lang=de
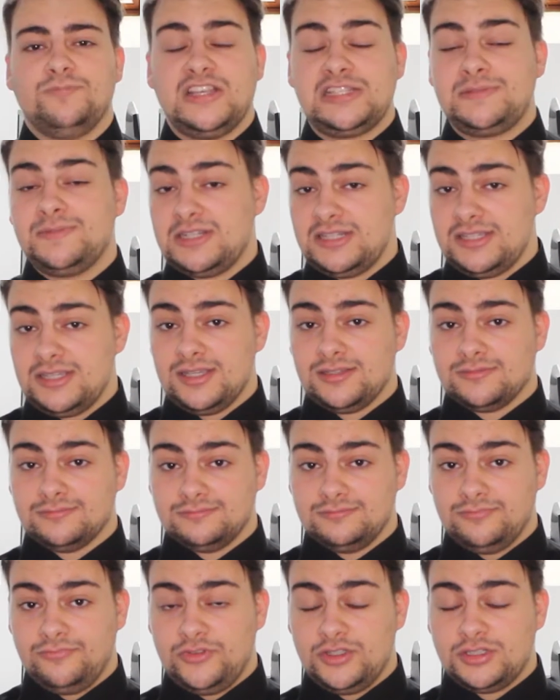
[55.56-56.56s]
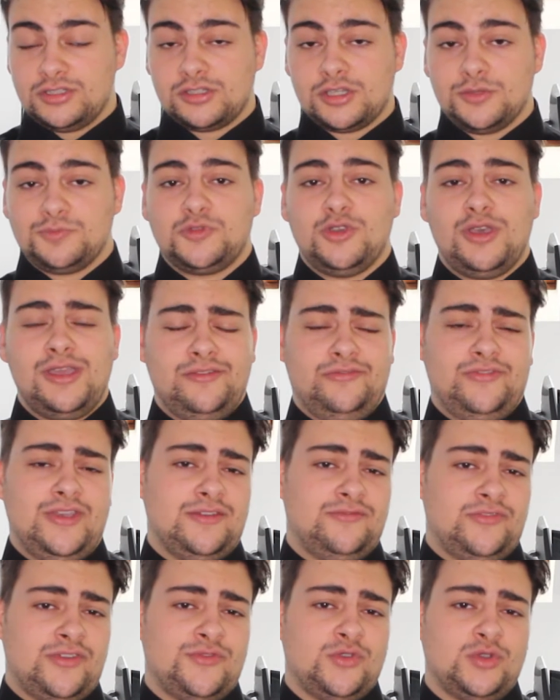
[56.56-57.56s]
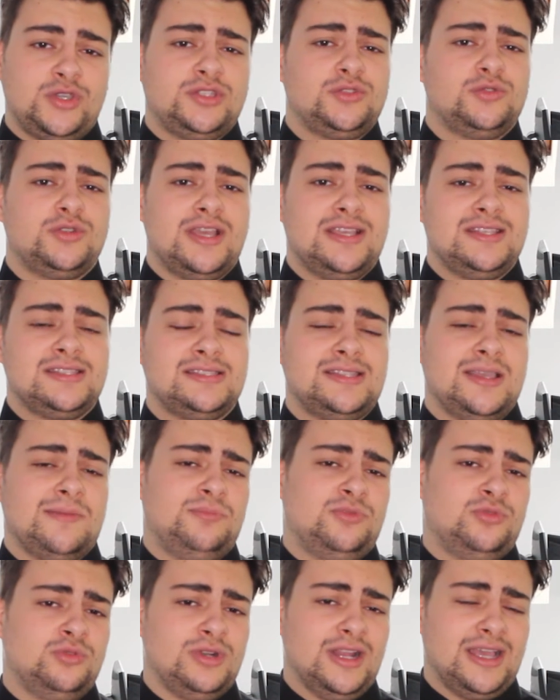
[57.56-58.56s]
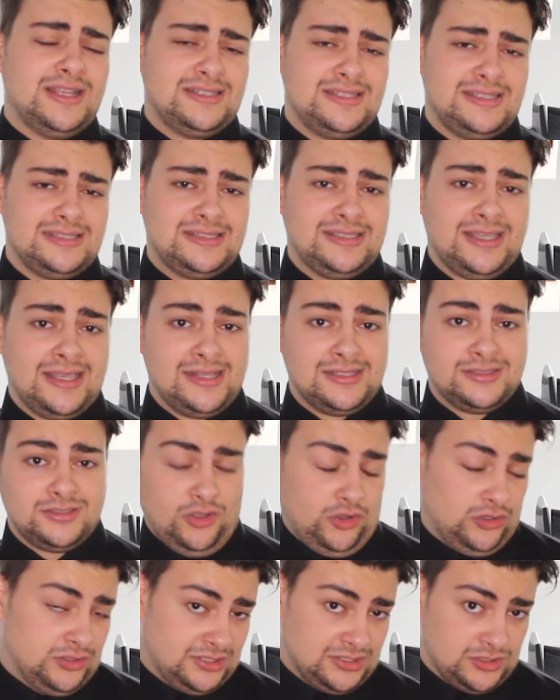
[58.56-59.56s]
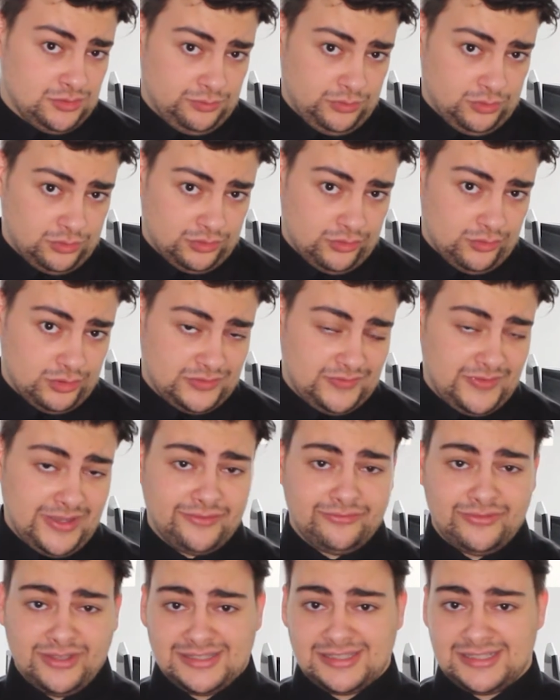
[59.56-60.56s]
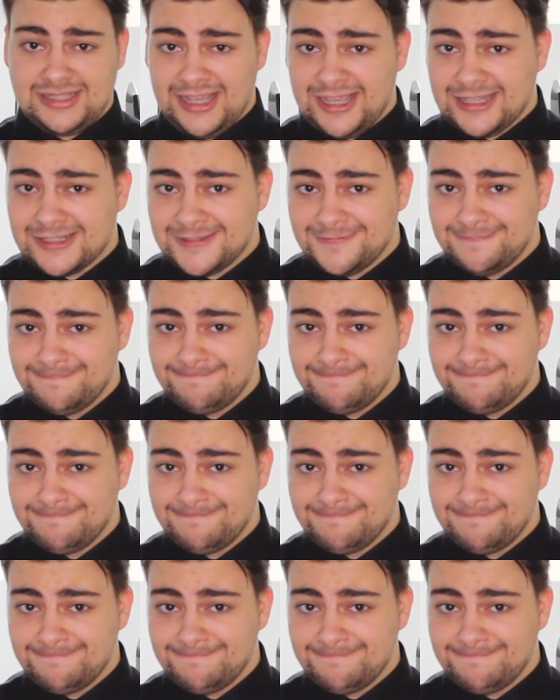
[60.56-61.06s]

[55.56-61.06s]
Was meint ihr? Wird Krypto ein Fanfavorit oder ist der Pool an DC-Helden doch nicht so bodenlos wie anfangs gedacht?